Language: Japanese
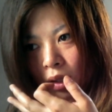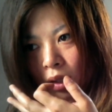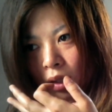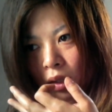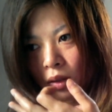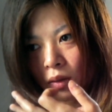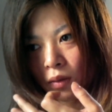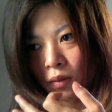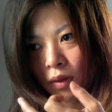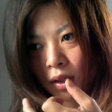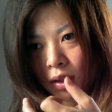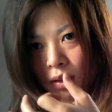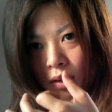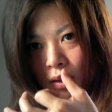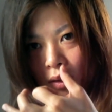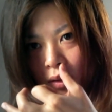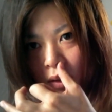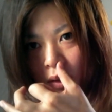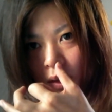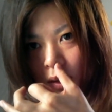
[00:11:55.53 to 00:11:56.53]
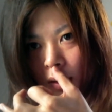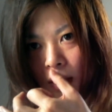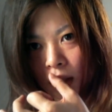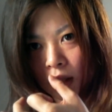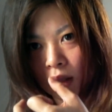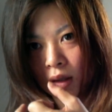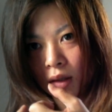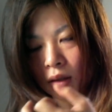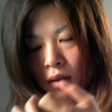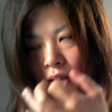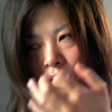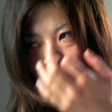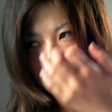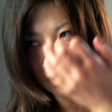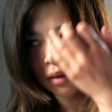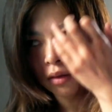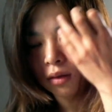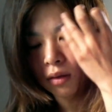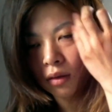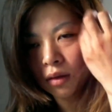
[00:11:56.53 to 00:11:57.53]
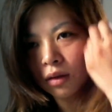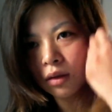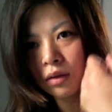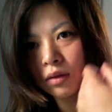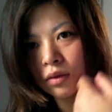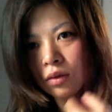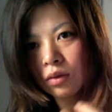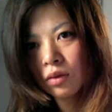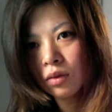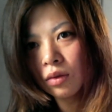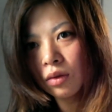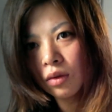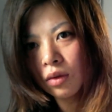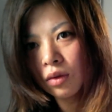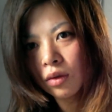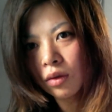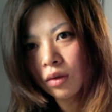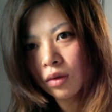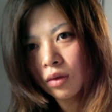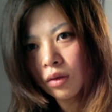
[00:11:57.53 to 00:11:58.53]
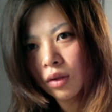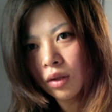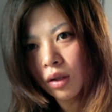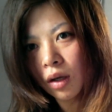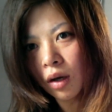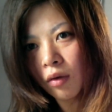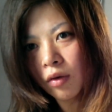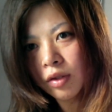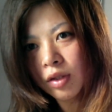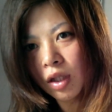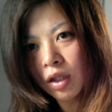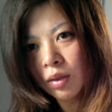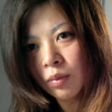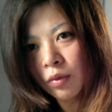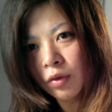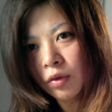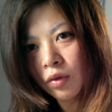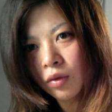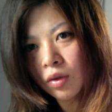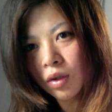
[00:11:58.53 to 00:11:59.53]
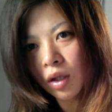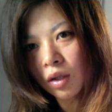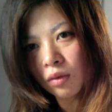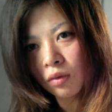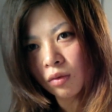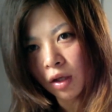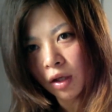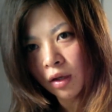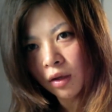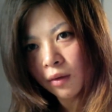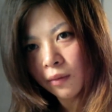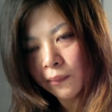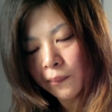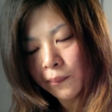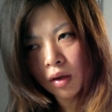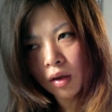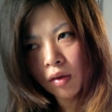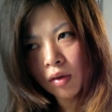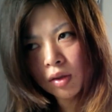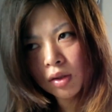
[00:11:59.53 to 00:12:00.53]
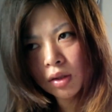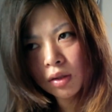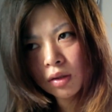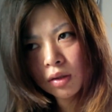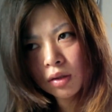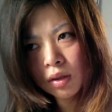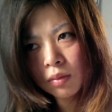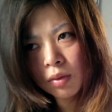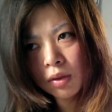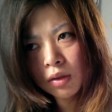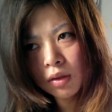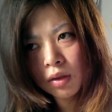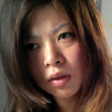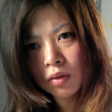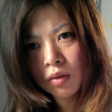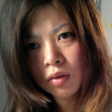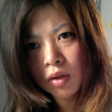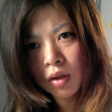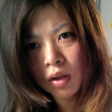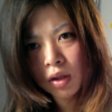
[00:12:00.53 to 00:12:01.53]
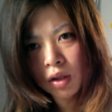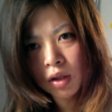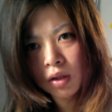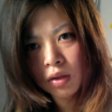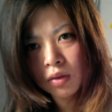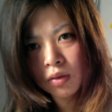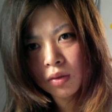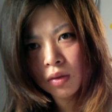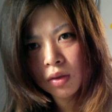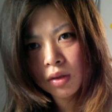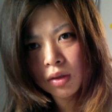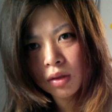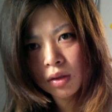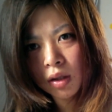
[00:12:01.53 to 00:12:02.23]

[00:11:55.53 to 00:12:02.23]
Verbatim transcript: 言い終わって、気がつくと、葵ちゃんに戻ってんのね。おいちゃんが喋ってる時に、そい